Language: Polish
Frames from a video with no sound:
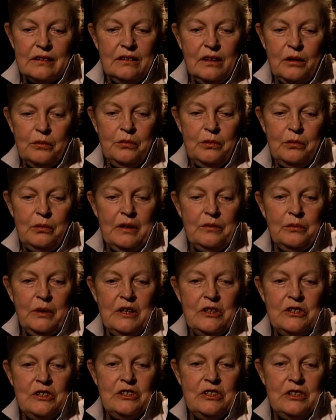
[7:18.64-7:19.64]
to była
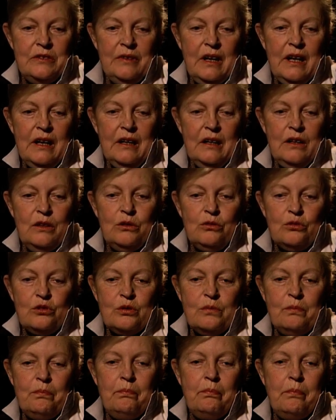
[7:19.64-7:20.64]
właściwie
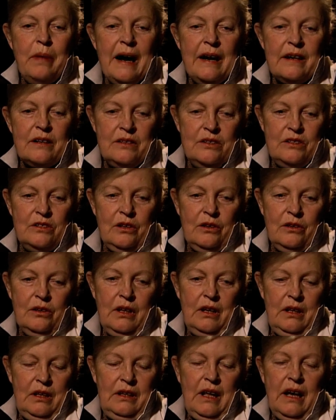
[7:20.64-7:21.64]
już bardzo
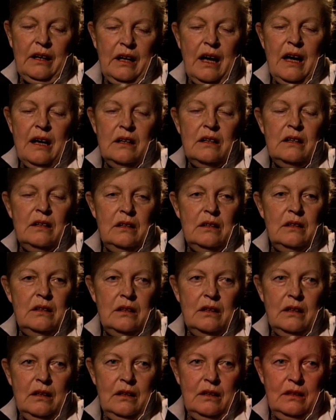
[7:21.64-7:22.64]
taka
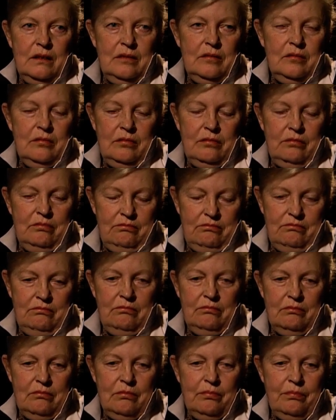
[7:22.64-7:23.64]
y,
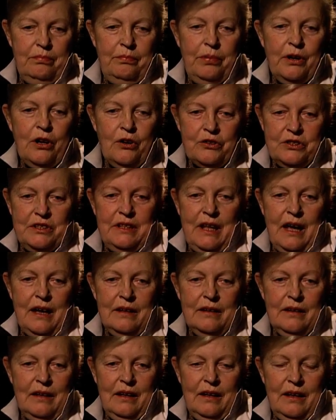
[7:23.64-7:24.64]

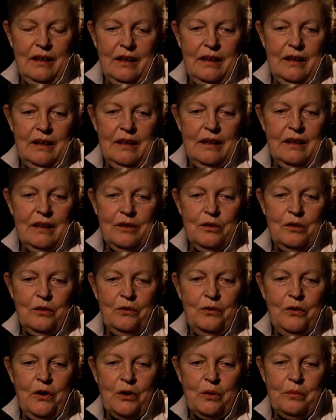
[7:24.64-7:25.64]
prosta y,
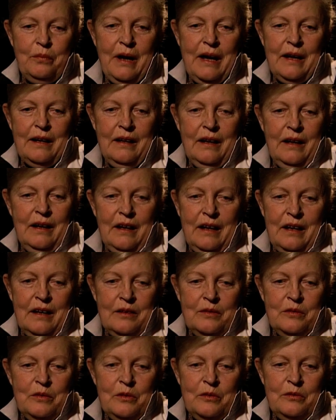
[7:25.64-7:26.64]
forma,
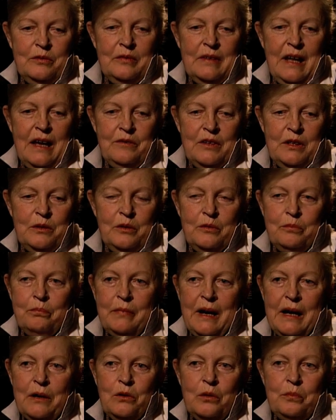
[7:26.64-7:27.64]
nawet
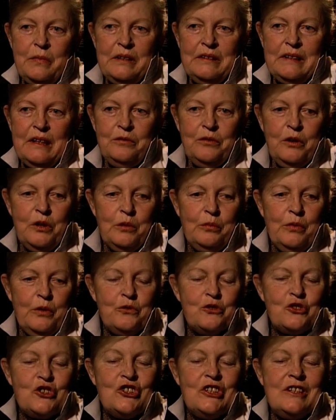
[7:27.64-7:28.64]
mało metafory, bo
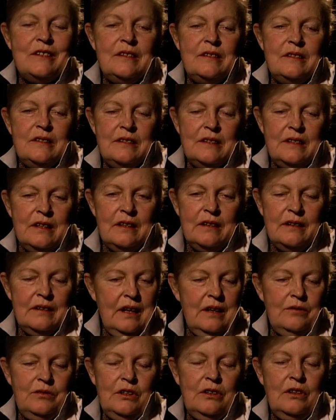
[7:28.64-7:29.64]
wszyscy
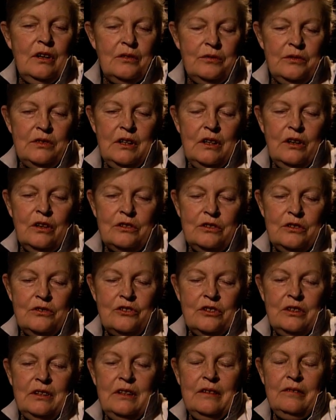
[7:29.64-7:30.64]
na widowni
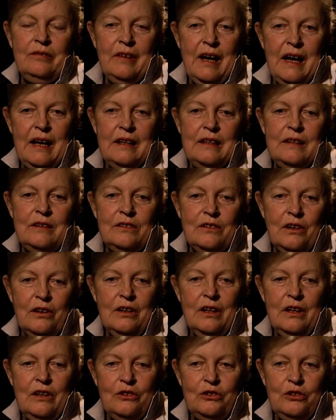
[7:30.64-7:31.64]
odczytywali to
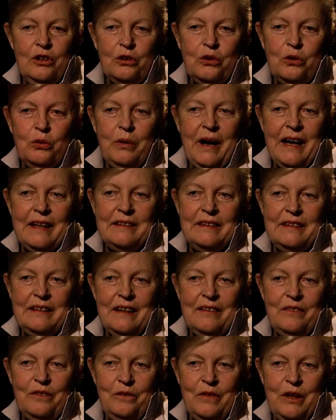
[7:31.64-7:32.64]

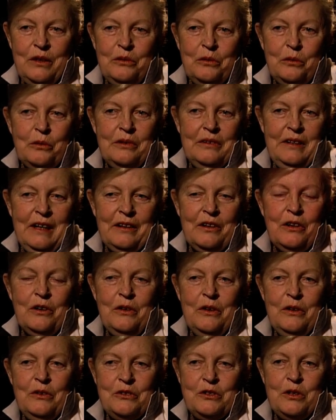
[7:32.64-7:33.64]
dokładnie według tego,
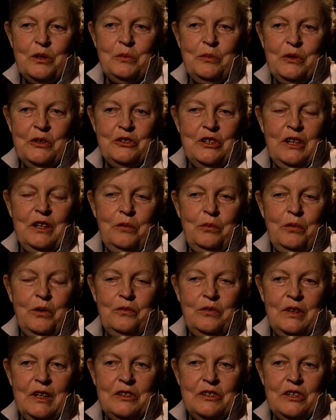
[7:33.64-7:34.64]
cośmy chcieli
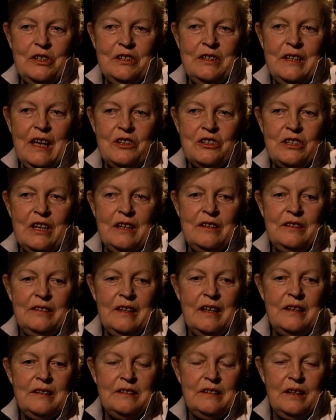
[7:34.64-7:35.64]
powiedzieć. Nasze
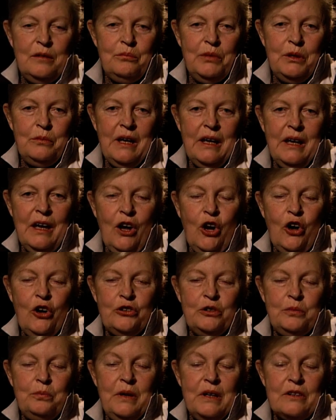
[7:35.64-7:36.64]
intencje były
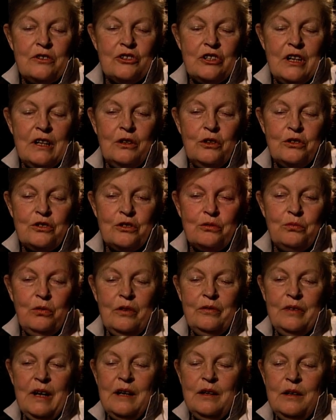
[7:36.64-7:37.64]
od pierwszego
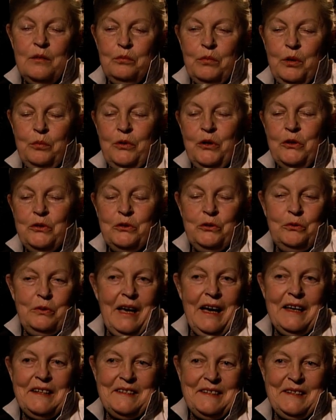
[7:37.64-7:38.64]
słowa po prostu
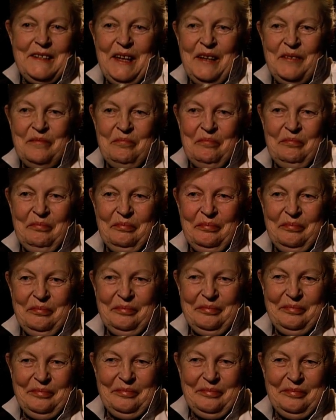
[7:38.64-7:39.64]
jasne.
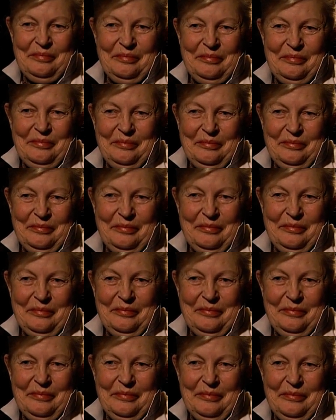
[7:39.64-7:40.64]
Jakie to były
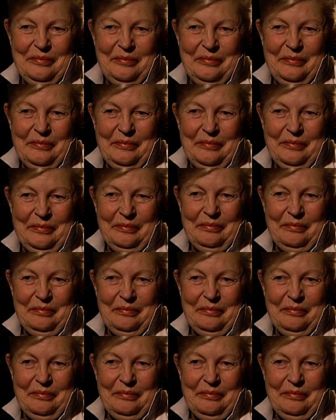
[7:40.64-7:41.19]
intencje?